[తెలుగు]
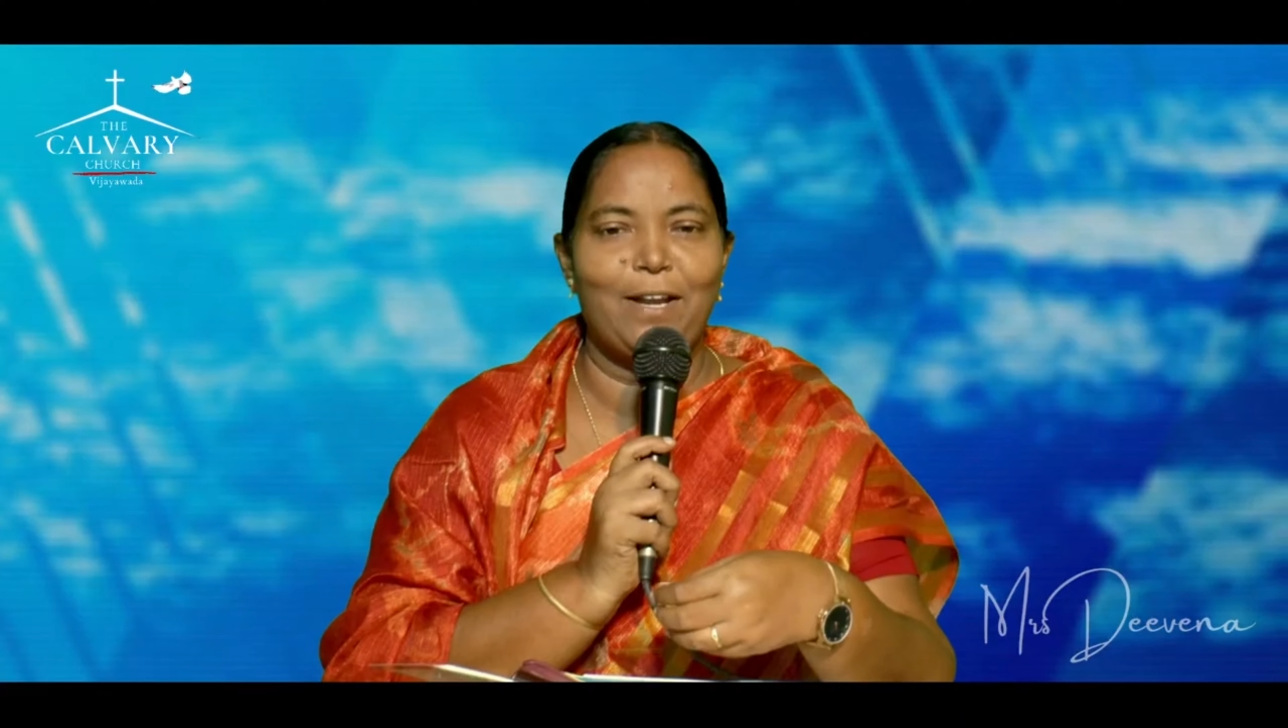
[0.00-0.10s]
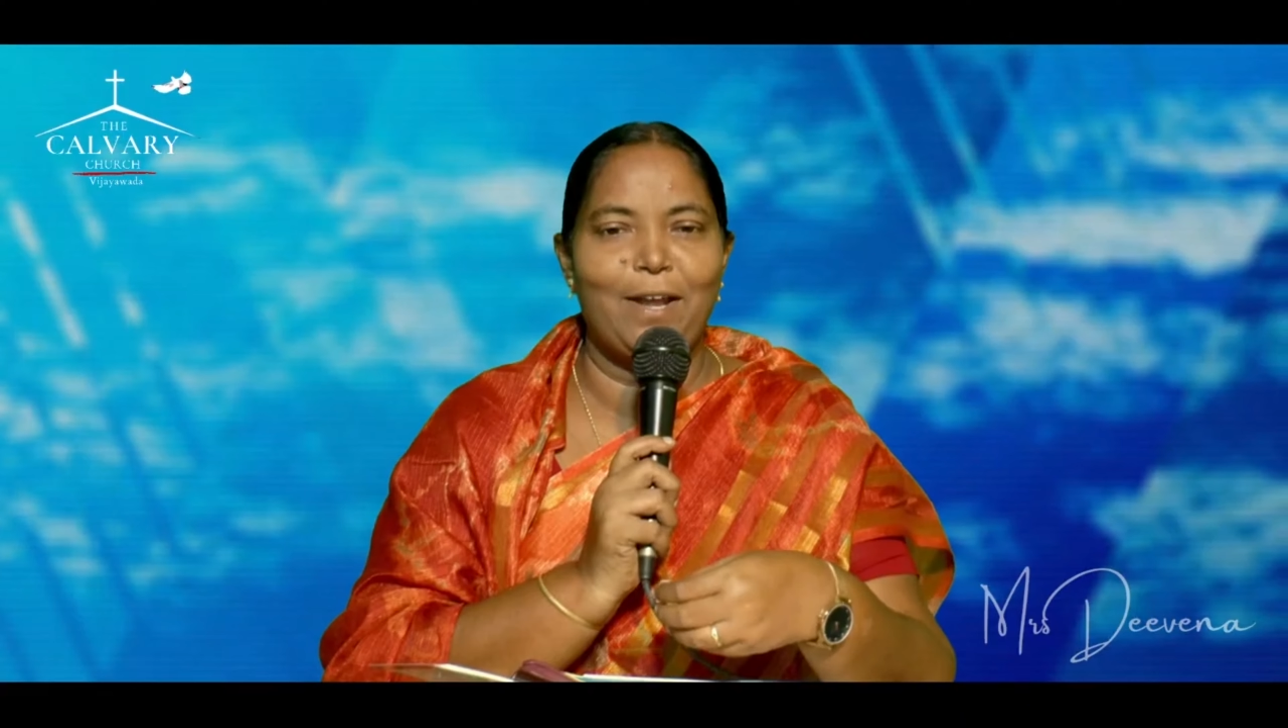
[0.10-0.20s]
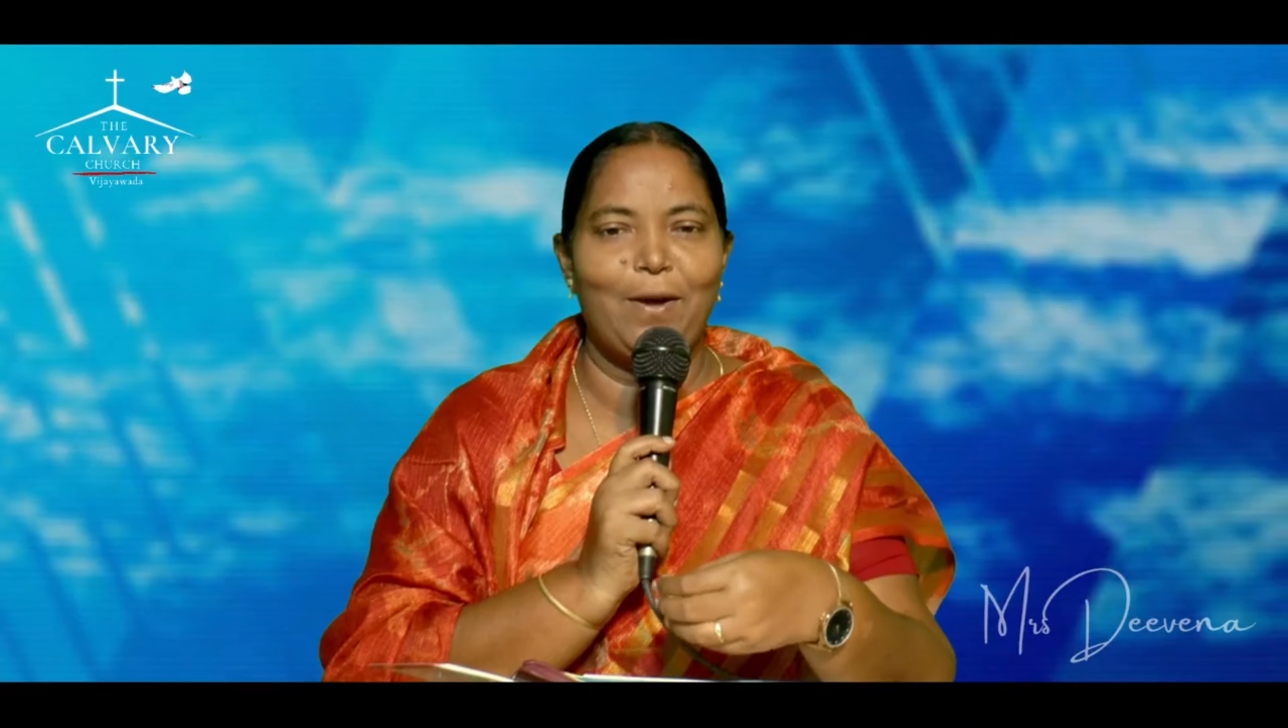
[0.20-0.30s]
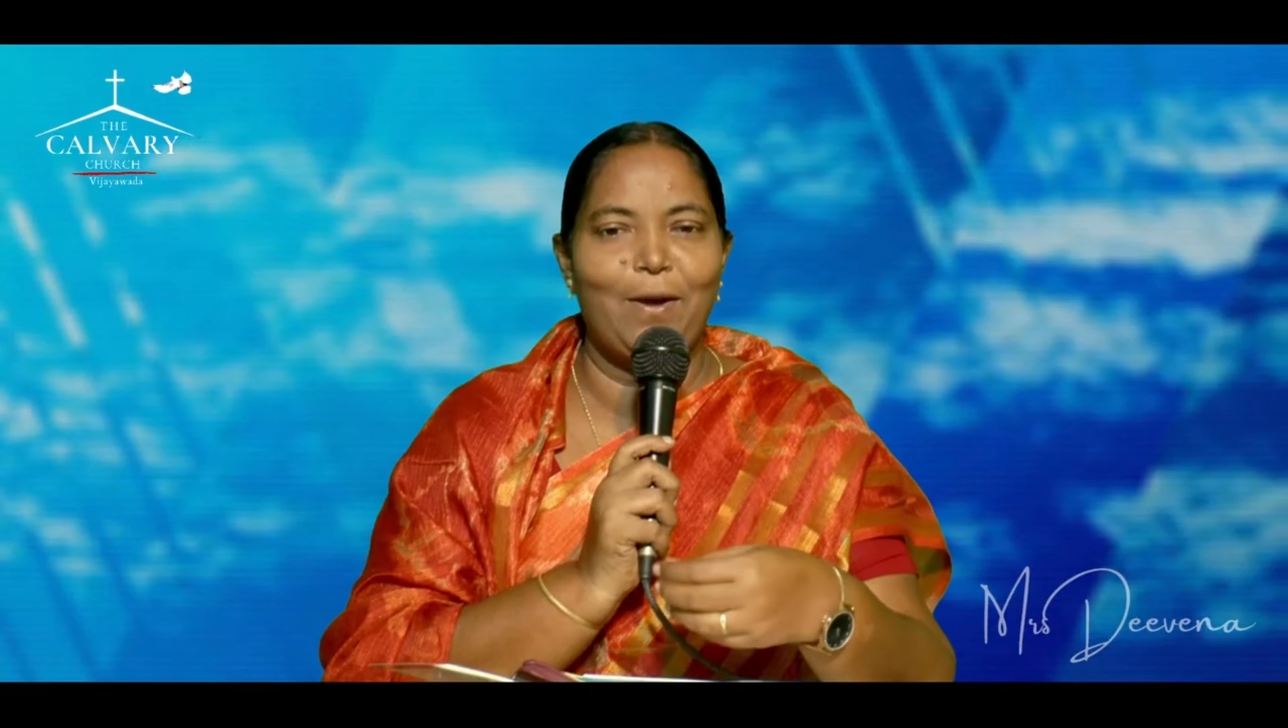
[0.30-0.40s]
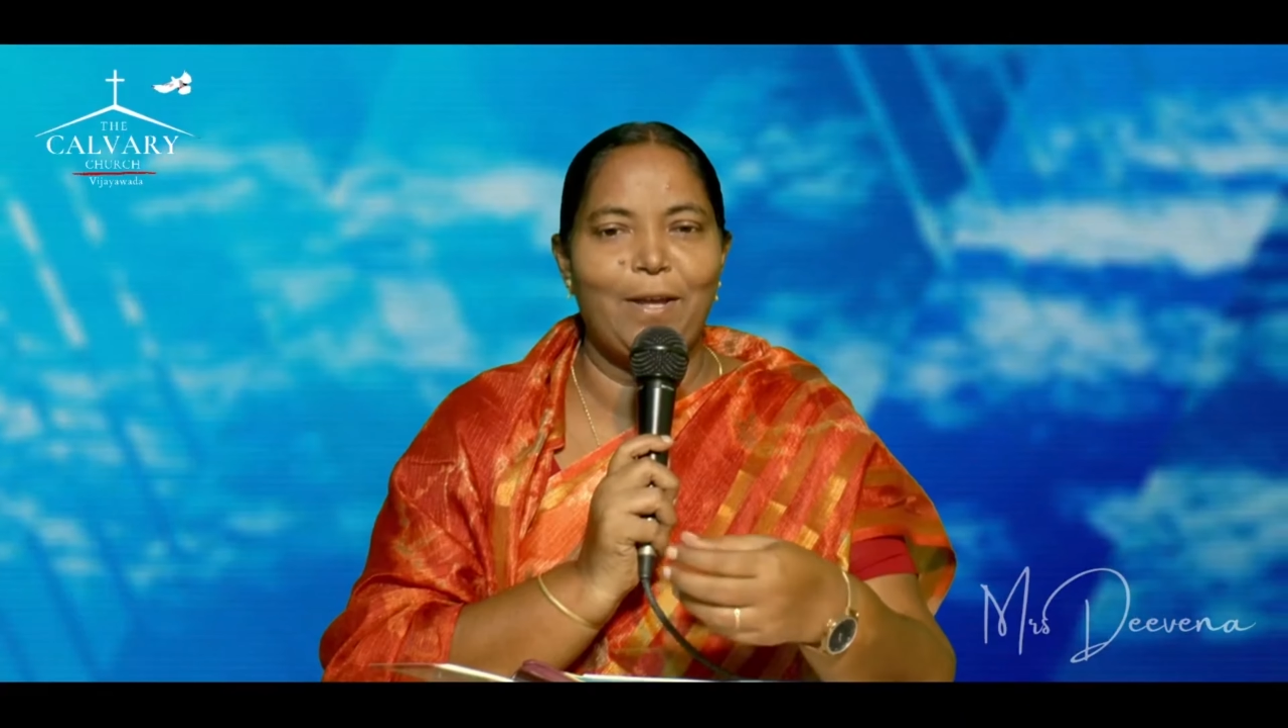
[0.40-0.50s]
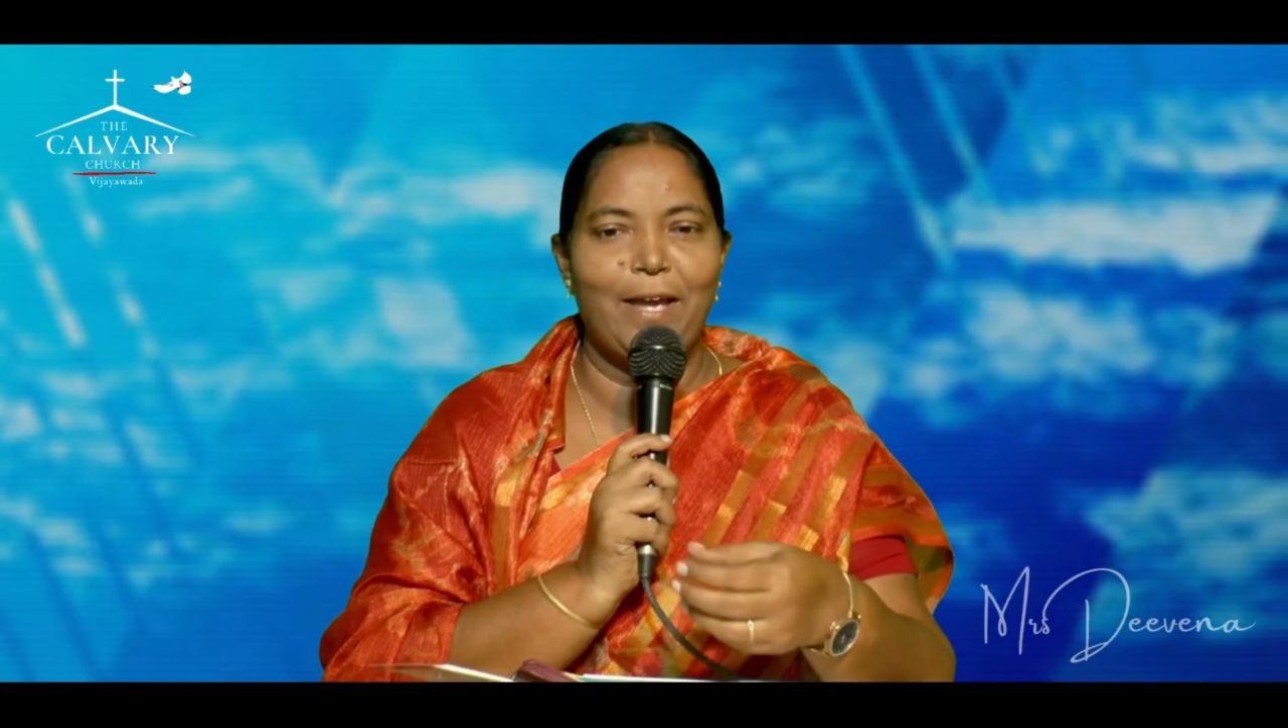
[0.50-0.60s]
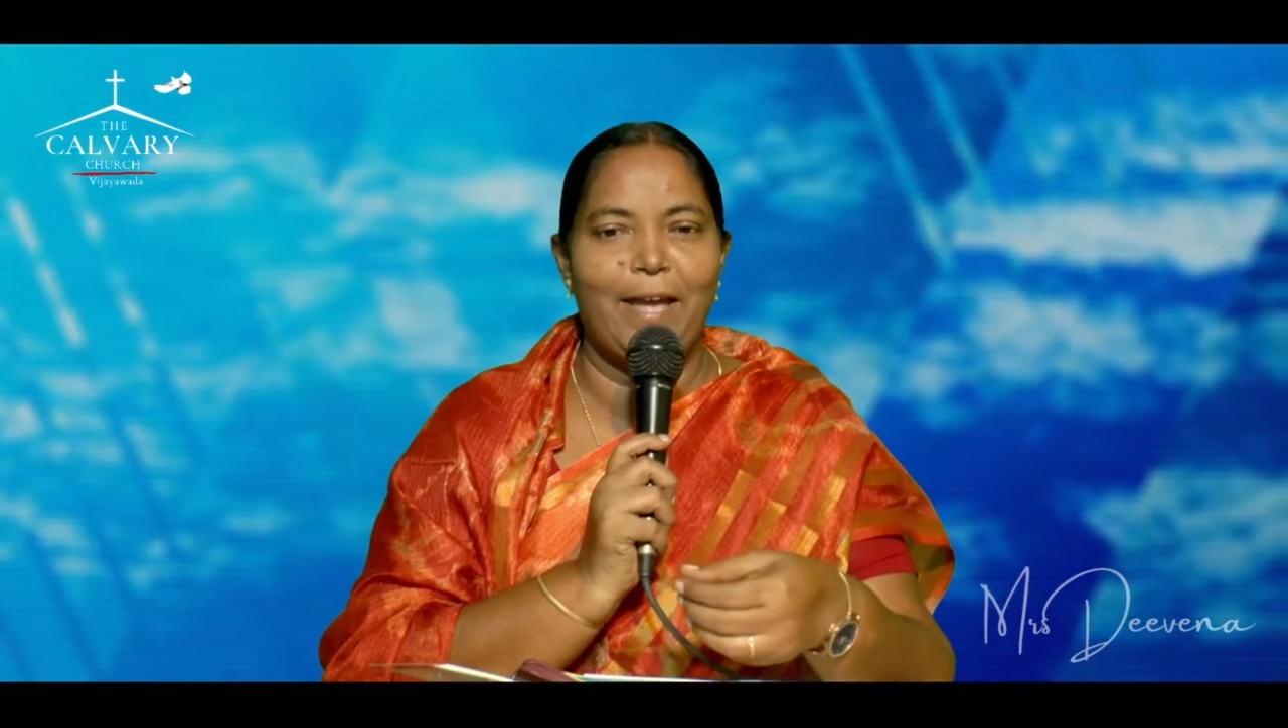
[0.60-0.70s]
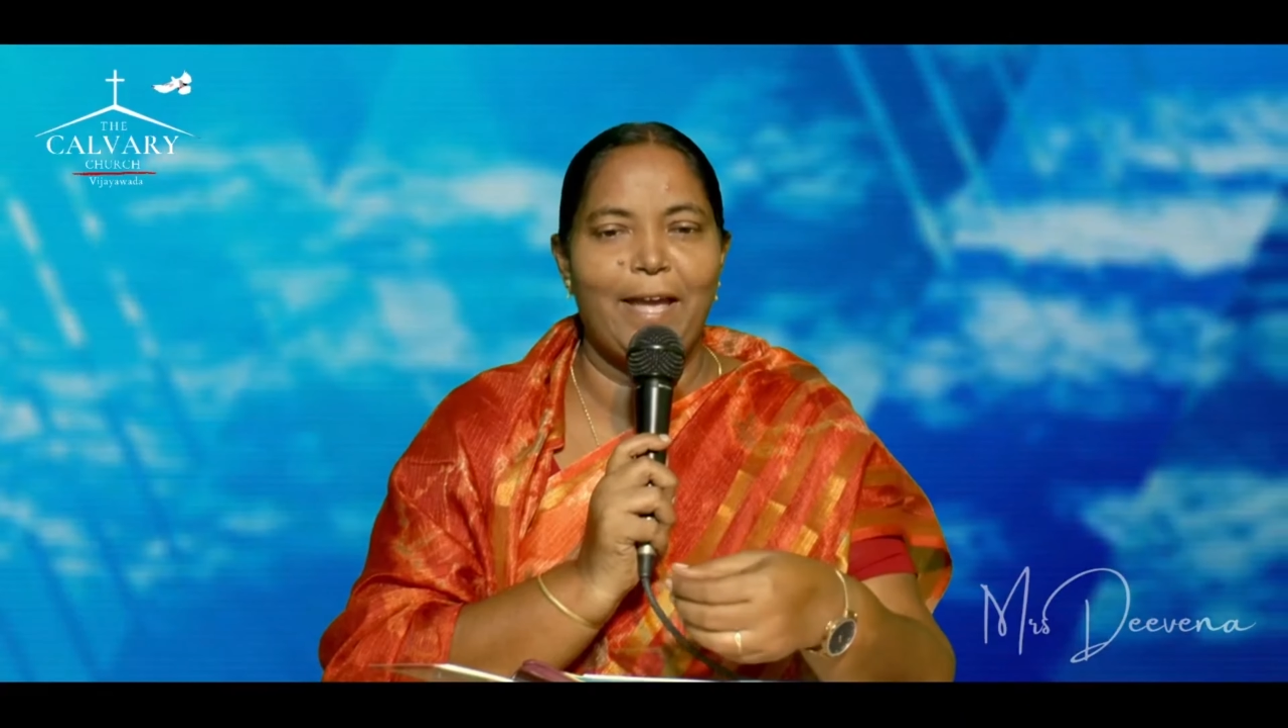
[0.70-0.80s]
ఉంటాయో ఏ